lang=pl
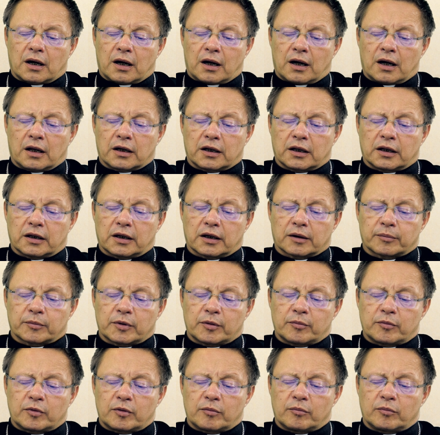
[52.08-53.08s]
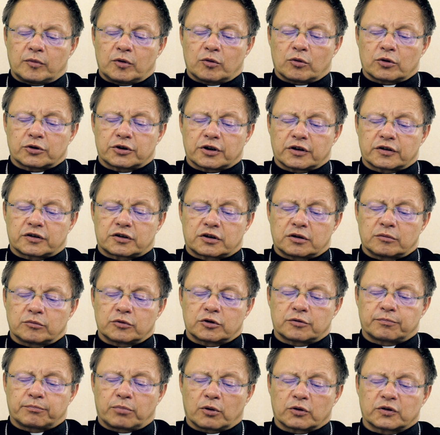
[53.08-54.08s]
Ale miłość jest
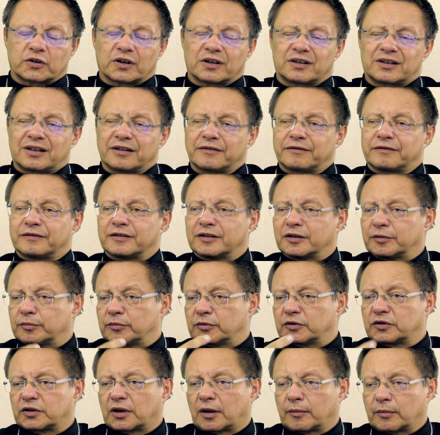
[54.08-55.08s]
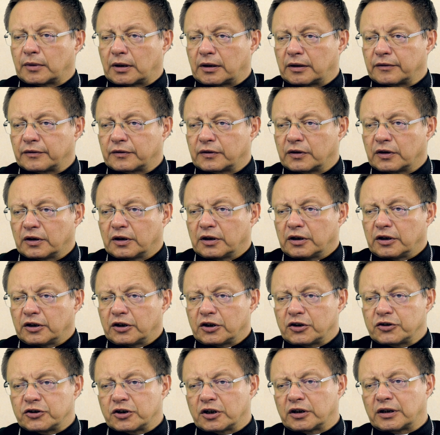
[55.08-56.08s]
czymś pozytywnym, sama
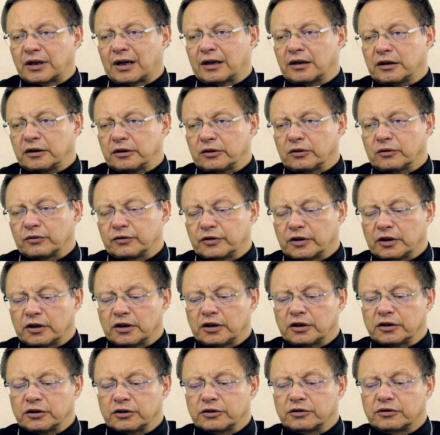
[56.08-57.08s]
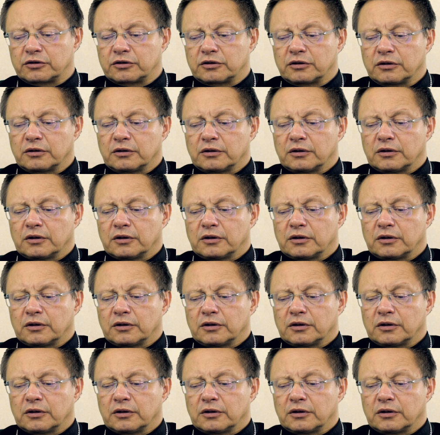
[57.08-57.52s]
idzie dalej o wiele niż